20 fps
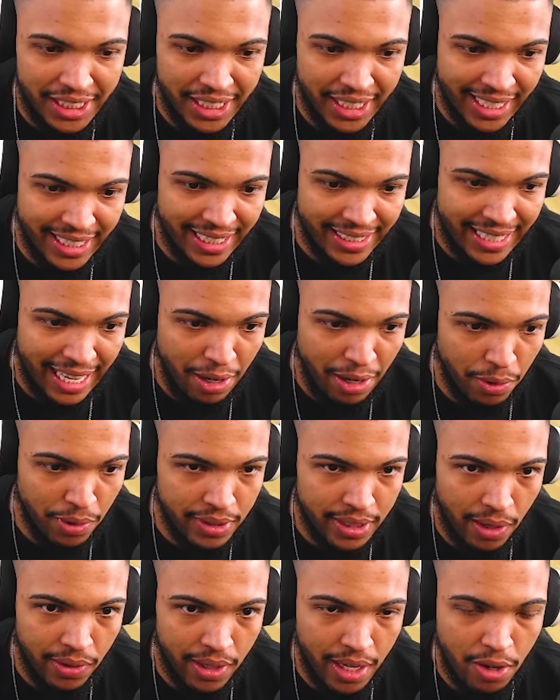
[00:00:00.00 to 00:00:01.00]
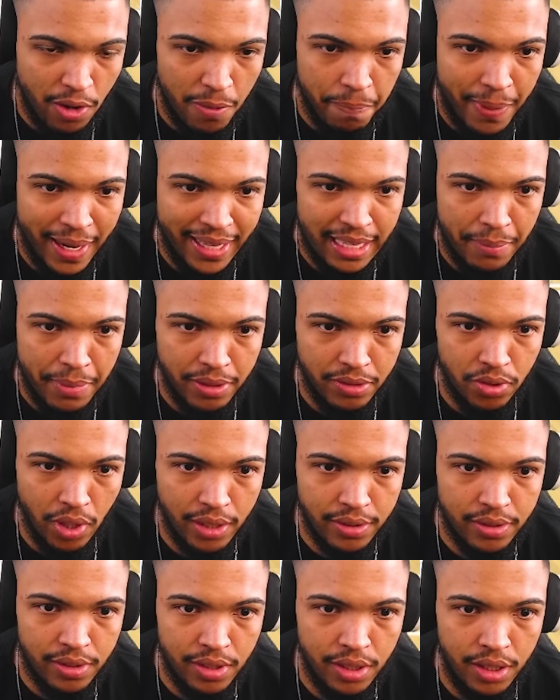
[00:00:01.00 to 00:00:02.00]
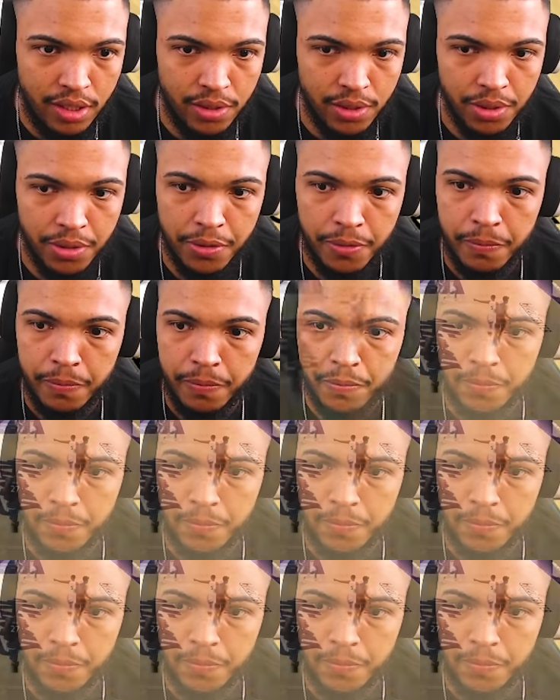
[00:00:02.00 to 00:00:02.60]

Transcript: girando até encontrar alguém completamente sozinho.